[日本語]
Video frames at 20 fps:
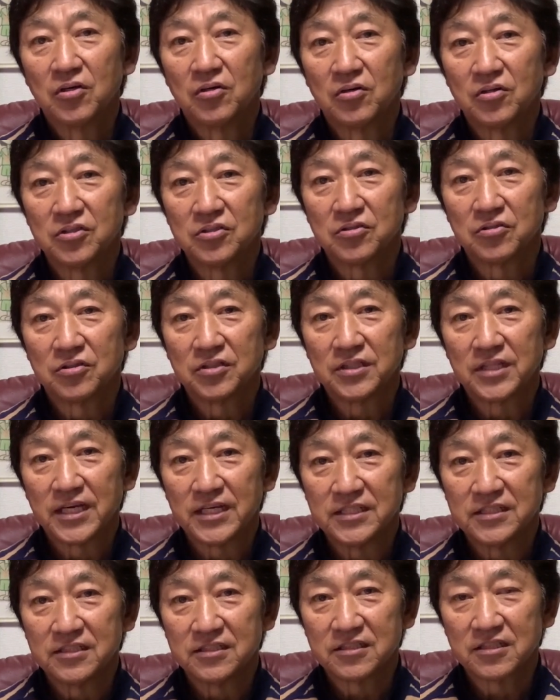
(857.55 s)
非常に大
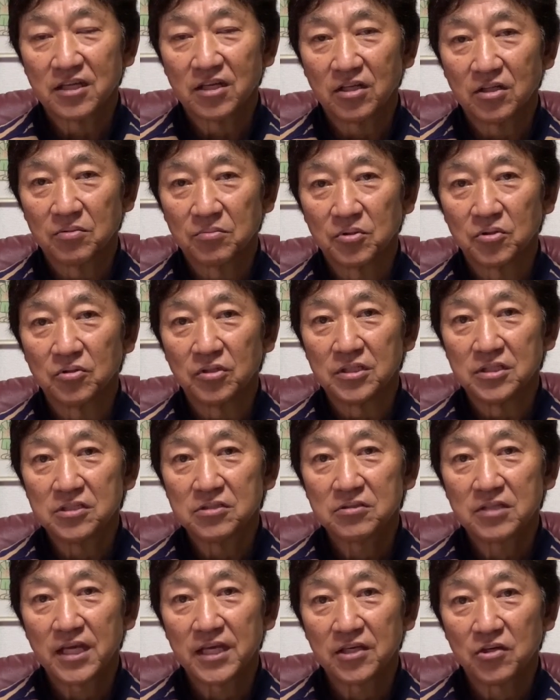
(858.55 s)
事ですけれどもこの肉
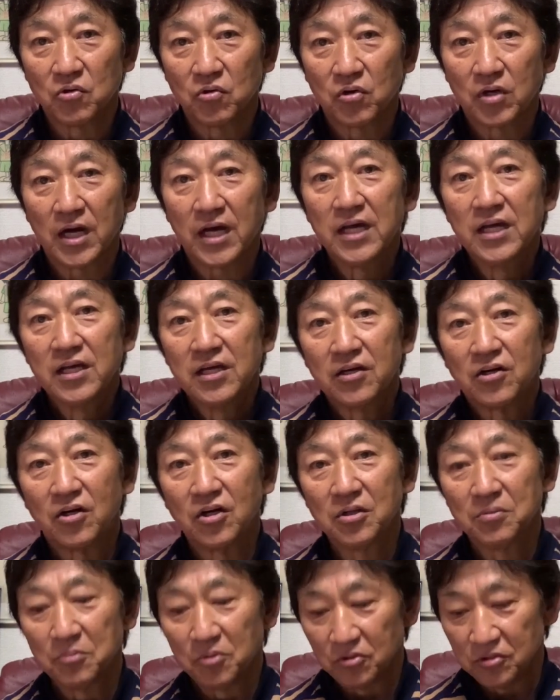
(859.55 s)
体強化こ
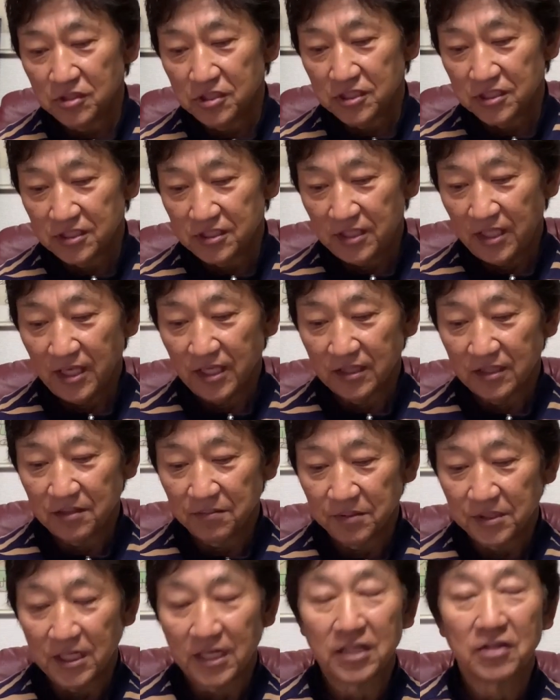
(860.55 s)
れも意識してやってみ
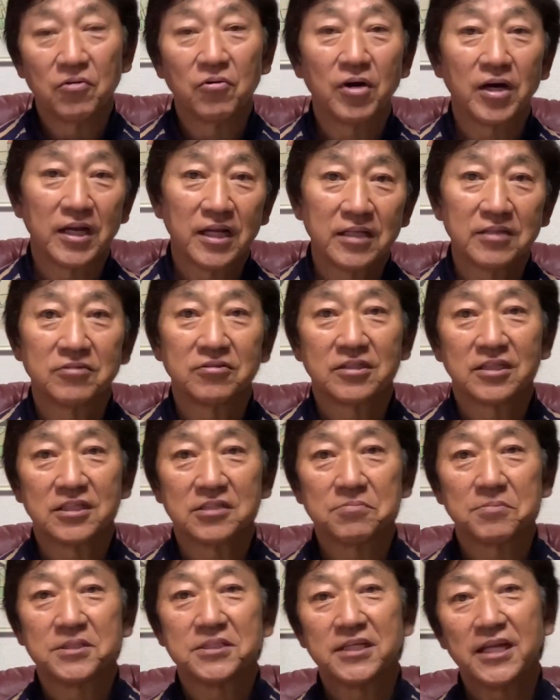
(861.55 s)
たらどうかなという気がし
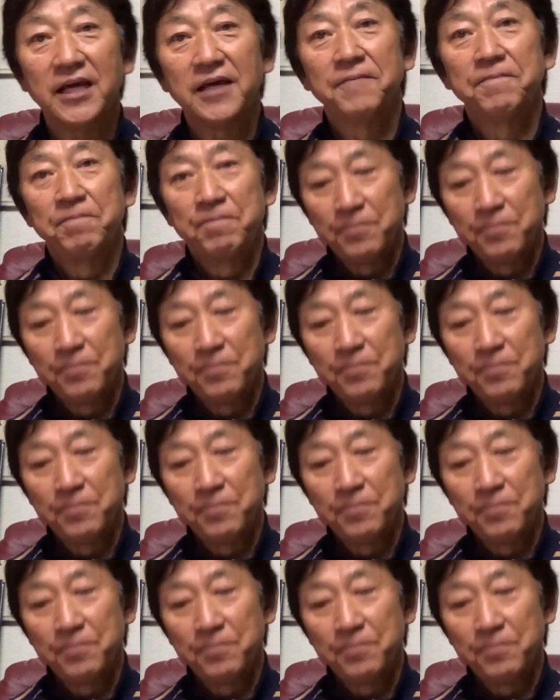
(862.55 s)
ますね